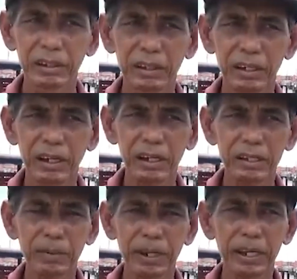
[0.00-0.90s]
Ya
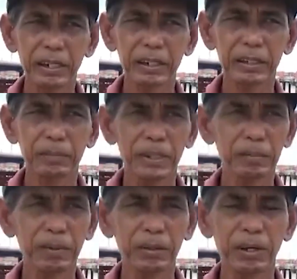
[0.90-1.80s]
sebagian
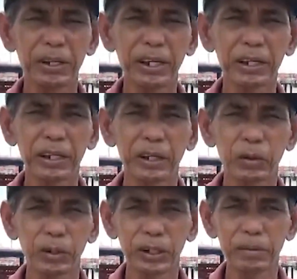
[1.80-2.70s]
teman-teman ada yang
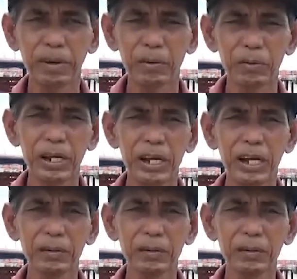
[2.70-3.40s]
ikut kerja bangunan,